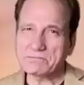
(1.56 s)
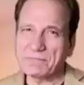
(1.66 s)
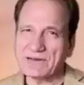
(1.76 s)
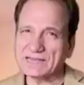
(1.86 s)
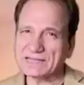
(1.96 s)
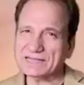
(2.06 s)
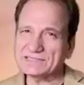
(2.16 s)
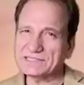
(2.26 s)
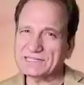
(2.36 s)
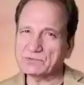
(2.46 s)
बालक का
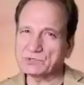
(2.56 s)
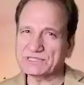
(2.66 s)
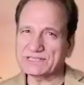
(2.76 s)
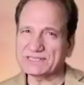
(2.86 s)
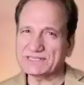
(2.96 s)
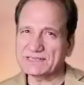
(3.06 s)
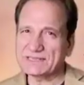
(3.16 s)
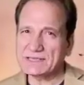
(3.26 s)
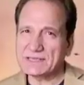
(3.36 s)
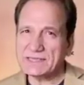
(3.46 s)
जन्म होते ही
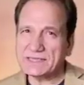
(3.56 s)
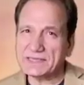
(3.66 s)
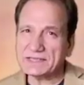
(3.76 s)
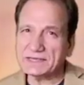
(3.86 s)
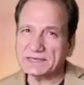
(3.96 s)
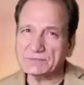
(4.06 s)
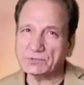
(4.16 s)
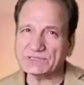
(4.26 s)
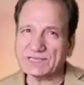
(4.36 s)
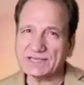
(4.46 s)
एक गरीब
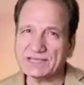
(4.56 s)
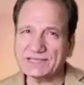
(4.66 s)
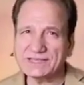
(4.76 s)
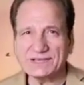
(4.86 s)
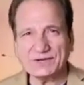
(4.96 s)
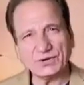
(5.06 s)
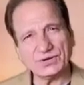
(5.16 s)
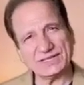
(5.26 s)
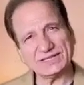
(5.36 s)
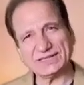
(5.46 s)
होता है
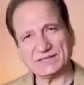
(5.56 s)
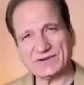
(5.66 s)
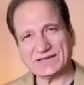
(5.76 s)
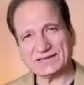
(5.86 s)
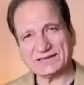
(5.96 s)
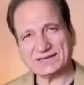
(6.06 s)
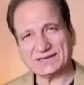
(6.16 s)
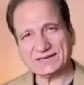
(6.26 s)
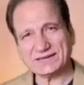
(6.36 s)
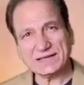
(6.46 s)
और एक धनवान
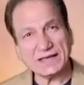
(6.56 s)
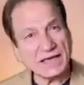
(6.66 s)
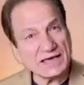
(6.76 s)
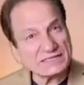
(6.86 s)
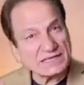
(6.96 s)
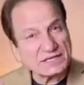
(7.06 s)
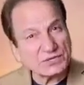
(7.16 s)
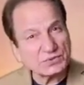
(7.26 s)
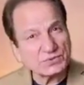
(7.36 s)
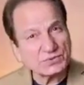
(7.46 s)
ऐसा
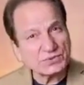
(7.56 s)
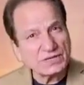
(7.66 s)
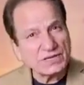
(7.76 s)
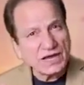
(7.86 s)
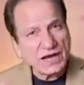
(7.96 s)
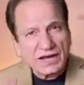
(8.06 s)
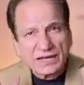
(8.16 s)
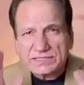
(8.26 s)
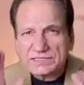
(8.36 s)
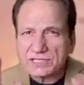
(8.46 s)
क्यों
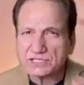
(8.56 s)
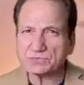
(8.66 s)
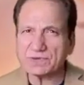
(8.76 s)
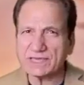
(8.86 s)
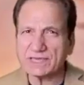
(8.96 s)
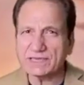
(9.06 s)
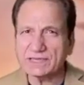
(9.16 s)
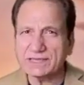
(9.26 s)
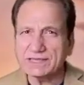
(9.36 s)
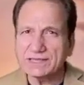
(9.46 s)
अगर सच में है
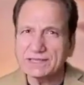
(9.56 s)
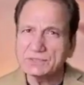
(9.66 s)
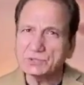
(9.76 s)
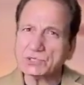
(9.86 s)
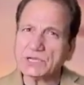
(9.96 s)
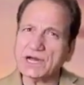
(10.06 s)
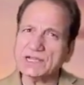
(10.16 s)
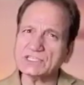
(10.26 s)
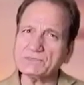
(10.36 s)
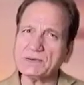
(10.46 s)
तो
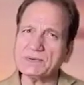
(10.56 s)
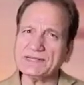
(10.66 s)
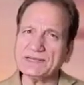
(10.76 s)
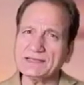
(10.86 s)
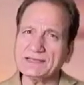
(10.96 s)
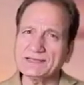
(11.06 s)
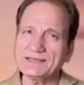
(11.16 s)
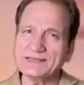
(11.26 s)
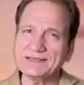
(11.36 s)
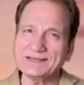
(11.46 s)
कहाँ छिपा बैठा है
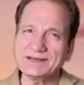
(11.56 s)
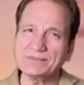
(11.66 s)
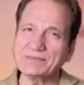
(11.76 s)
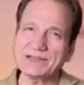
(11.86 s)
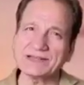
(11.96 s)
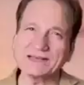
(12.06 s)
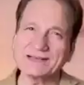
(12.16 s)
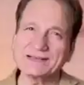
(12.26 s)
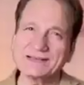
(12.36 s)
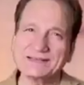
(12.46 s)
हमारा
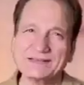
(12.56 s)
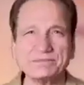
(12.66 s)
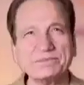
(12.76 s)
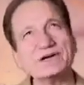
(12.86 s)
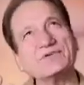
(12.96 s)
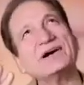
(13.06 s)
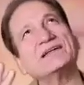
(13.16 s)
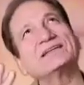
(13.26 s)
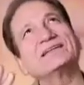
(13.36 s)
भगवान